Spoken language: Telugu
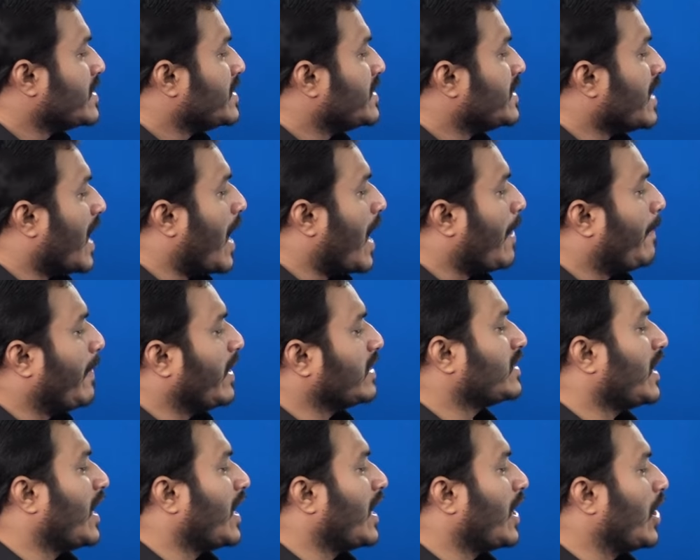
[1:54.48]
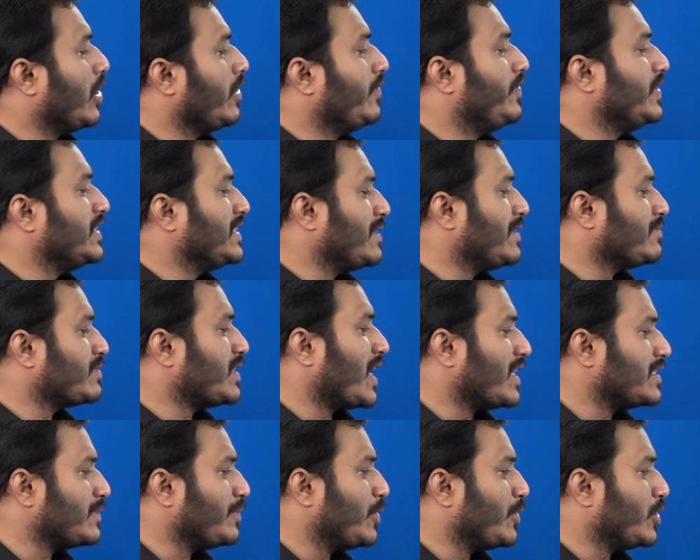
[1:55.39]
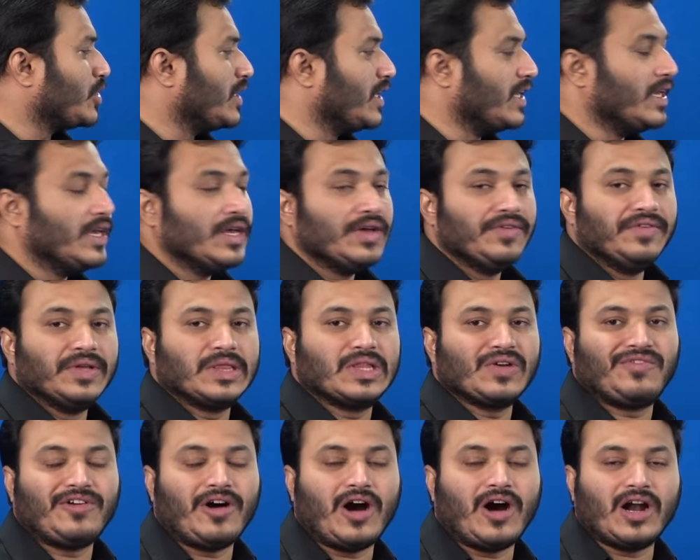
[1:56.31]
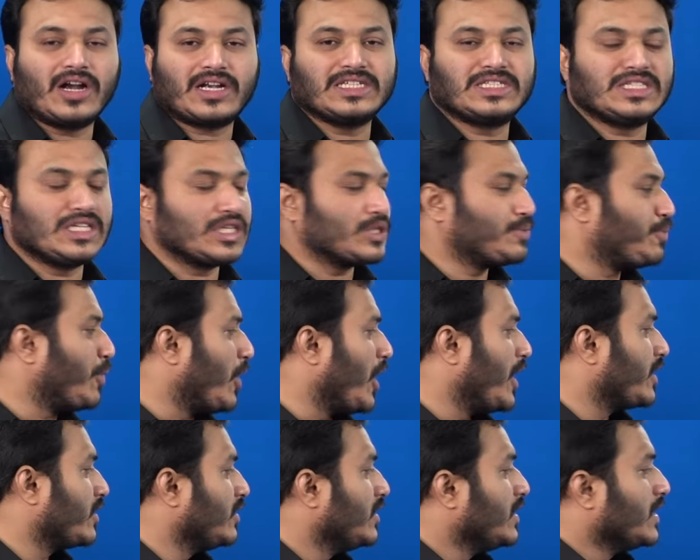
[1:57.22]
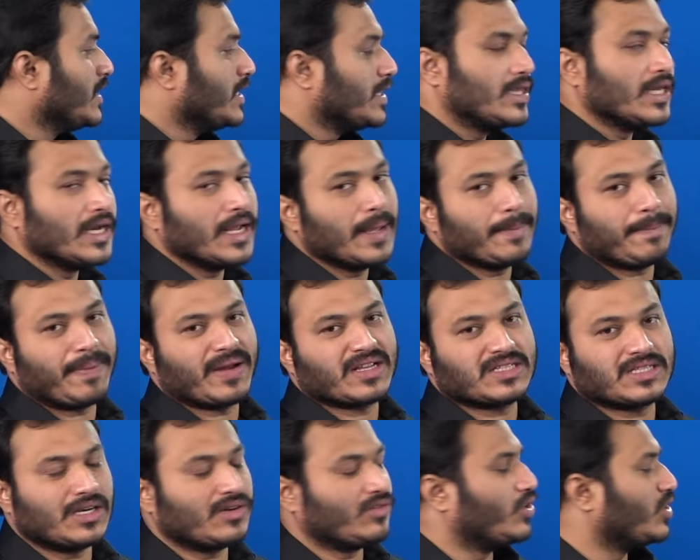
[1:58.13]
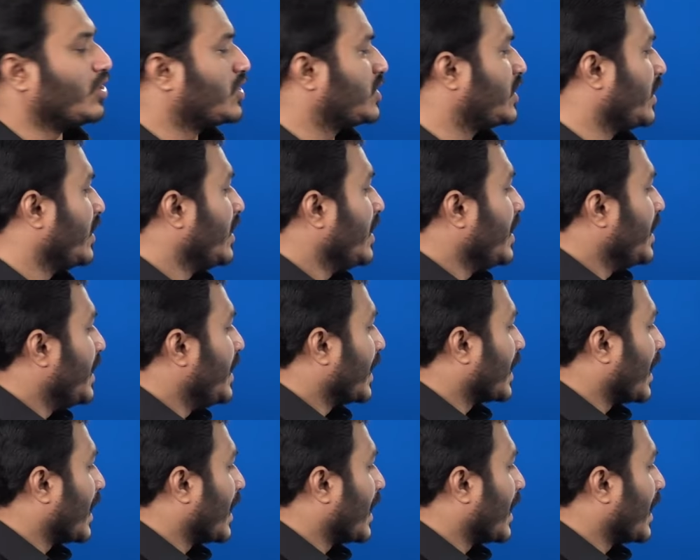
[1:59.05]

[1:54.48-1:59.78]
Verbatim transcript: యాభై స్థానాల్లో విజయం సాధించబోతుంది విత్ ఫార్టీ సిక్స్ పాయింట్ త్రీ పర్సెంట్ ఓట్ షేర్ ఇక